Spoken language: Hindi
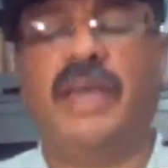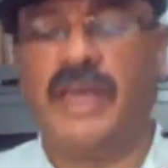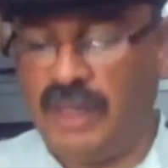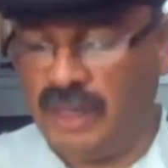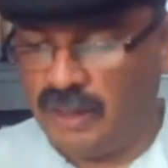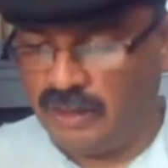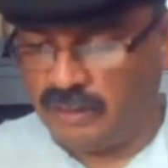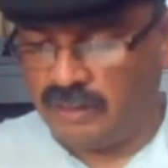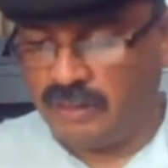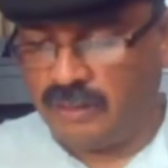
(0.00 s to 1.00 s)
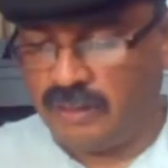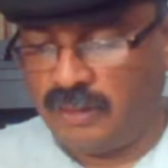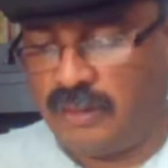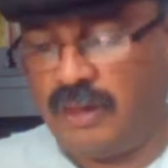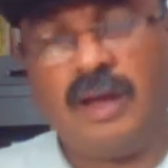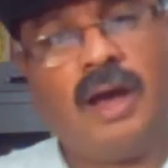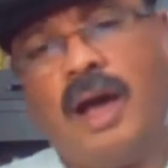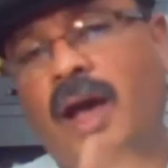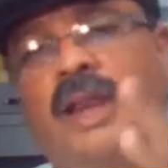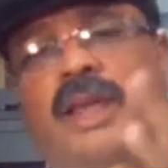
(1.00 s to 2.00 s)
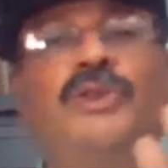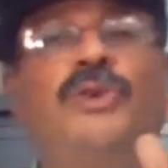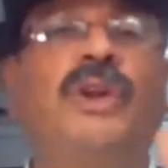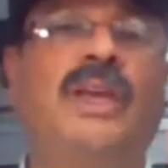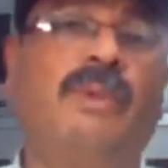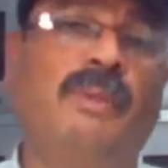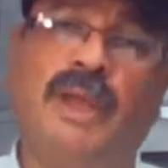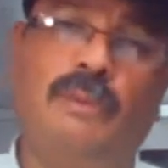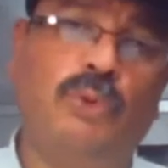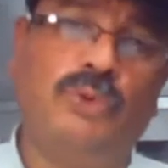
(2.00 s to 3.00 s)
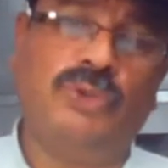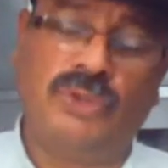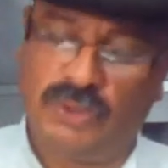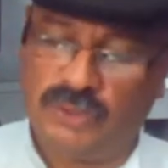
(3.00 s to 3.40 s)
देगी हरे जोड़े में मलबूस